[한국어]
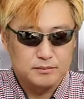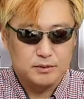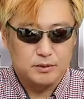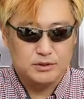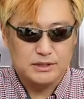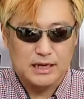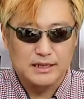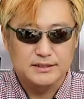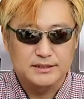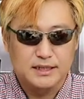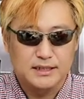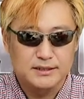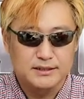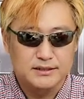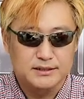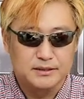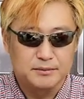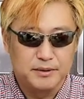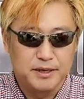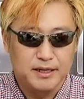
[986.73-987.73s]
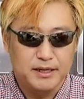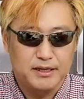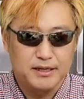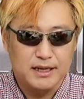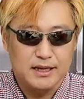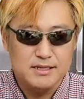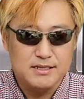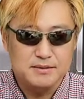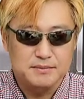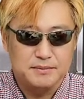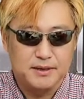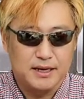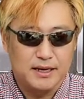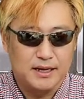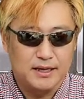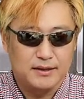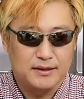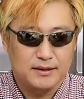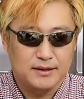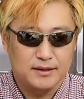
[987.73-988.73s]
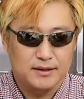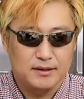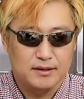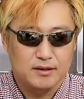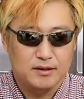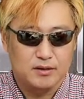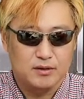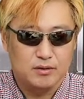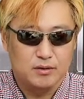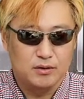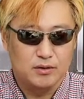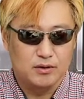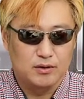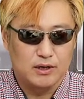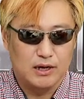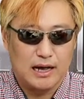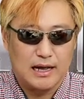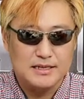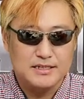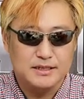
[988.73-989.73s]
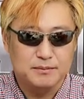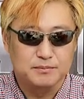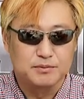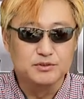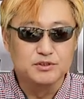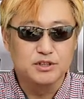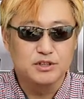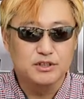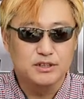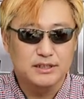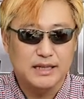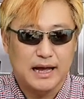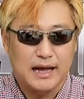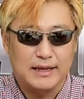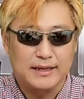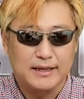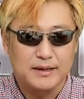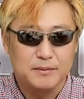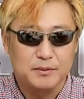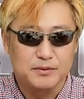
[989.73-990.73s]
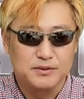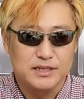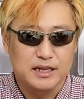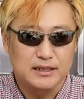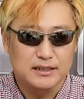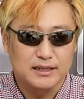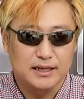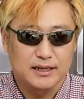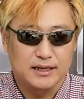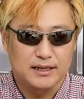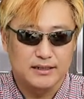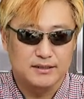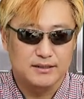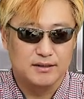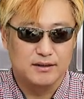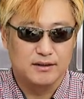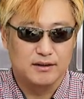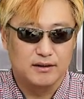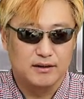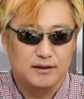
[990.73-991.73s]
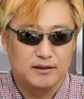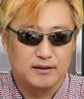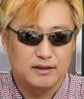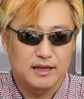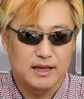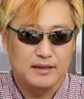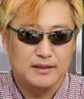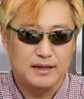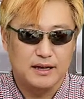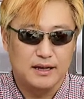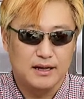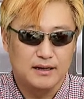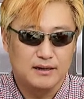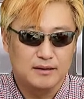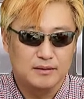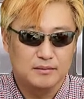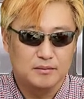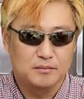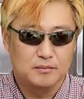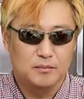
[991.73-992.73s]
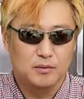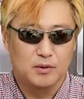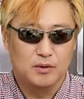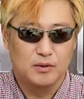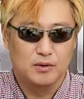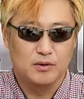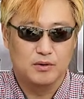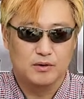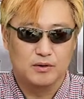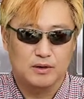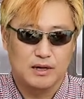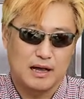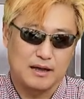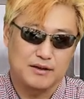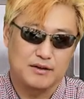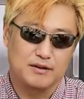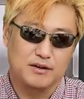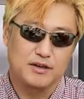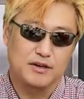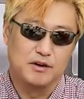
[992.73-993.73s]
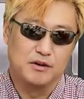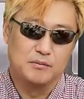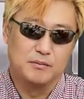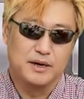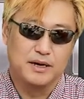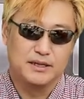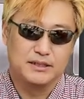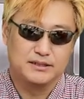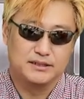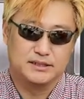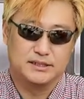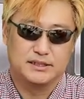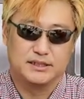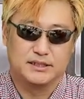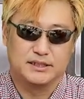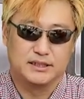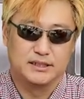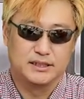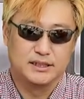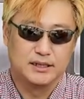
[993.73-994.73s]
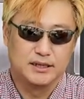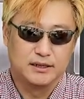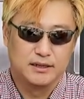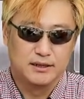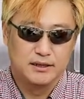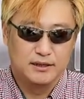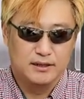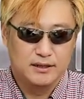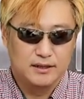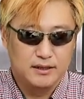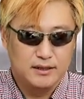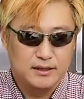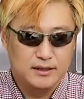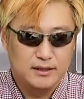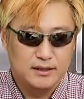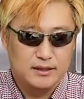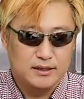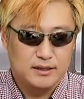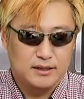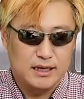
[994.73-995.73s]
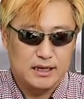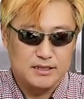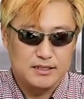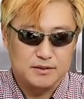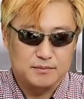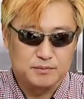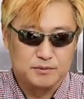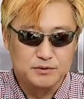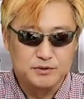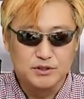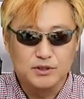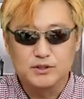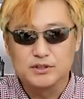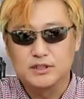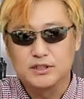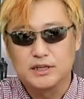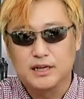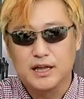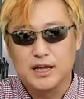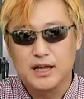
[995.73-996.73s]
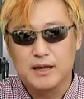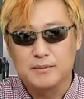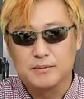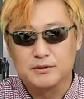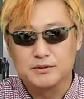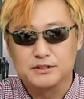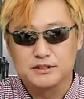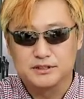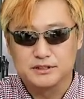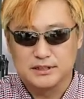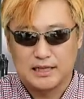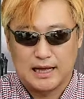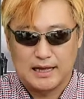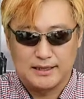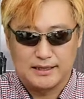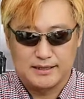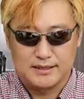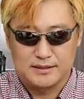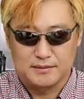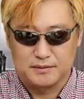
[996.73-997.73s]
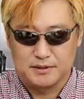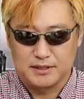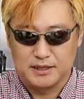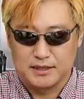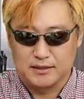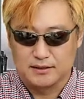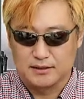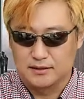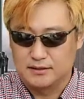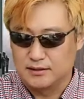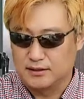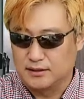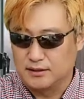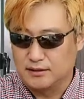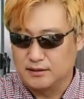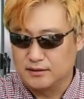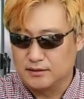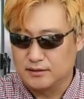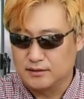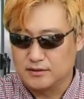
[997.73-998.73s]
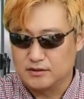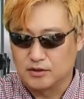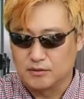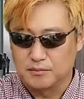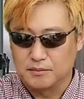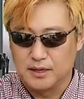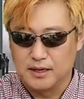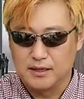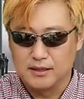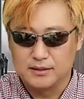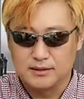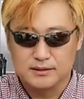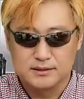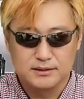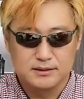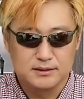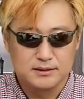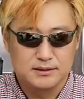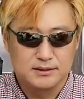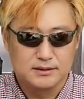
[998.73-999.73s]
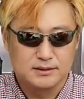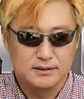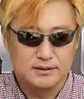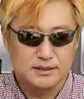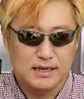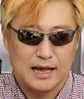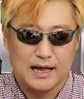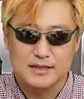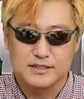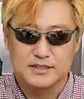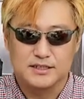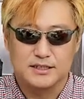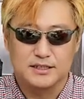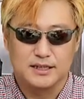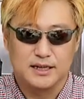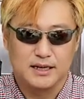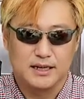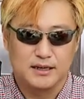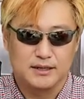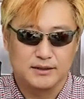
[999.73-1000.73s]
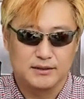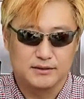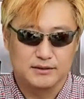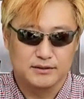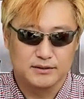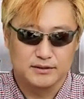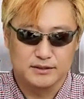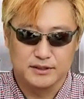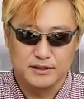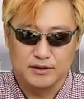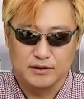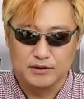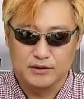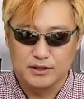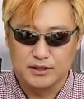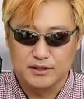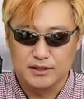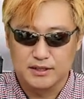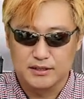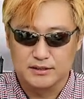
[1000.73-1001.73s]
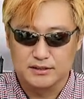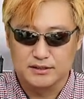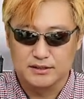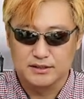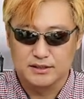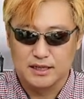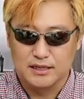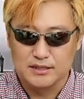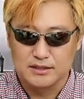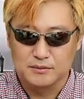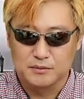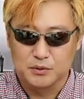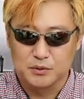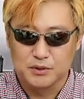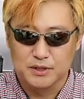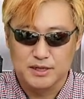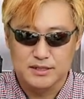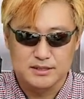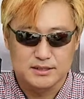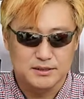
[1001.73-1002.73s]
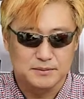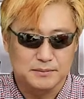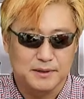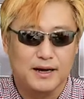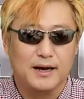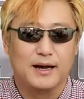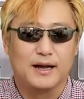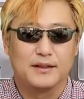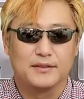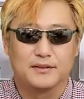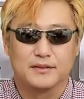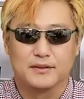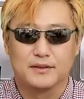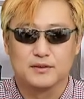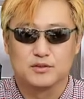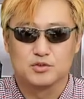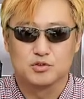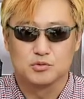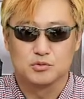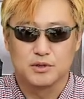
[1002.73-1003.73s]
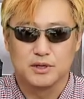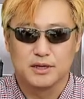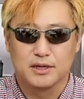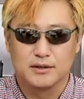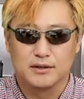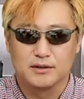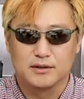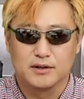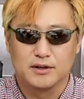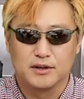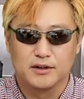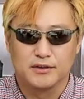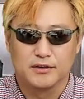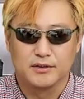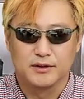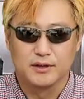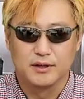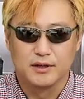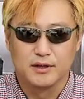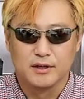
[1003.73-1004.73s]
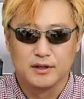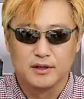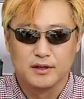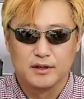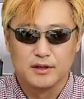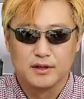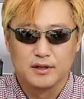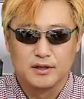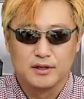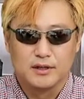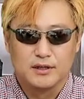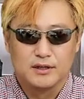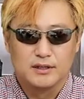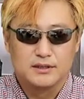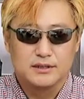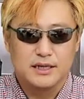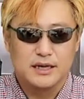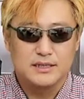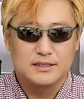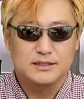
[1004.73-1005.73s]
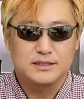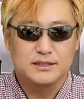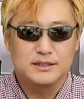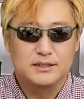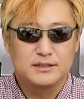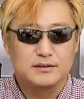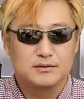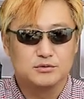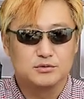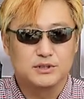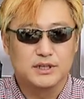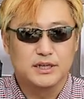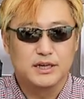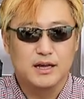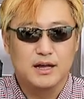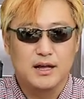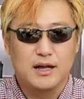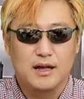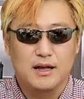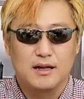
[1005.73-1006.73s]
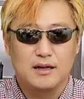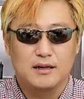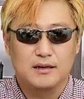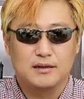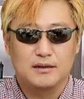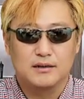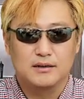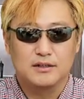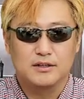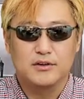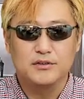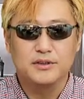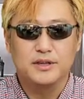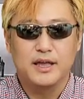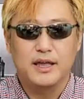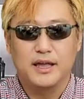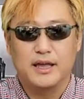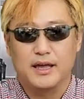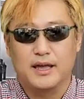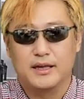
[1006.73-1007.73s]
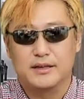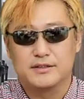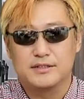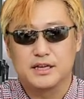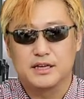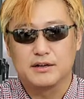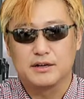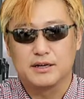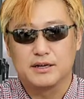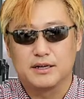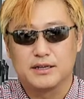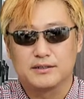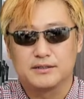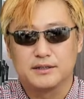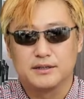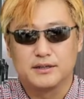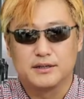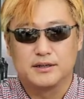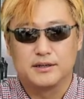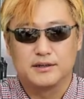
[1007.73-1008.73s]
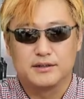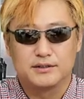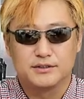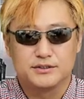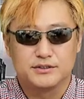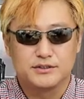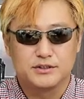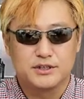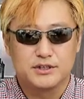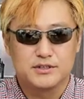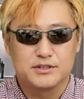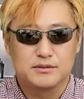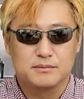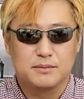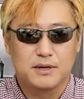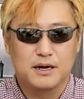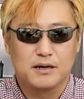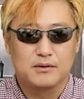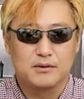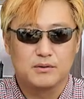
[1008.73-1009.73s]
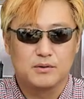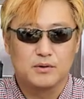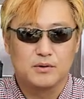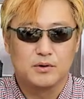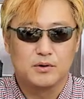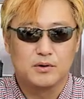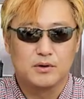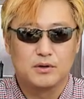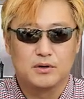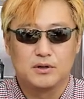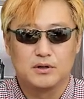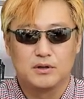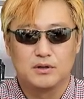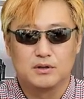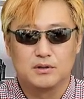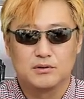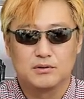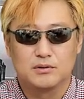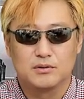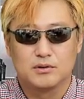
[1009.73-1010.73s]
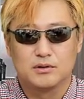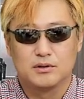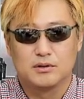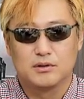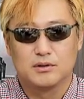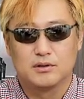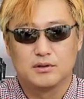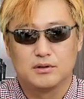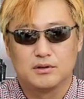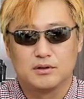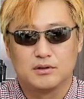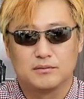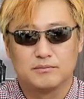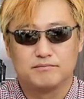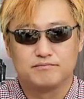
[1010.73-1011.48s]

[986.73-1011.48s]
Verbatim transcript: 또 작지 않은 금액이긴 하지만 또 아직 분석을 다 안 해본 상태라서 대강 뭐 가격이 얼마인지 아직 분석을 해보지는 않았습니다. 그래서 정말 그 가치나 이런 것들이 어떻게 되는지는 아직 모르겠지만 중요한 건 사실 우리가 현대 생활에서 스트레스 받고 또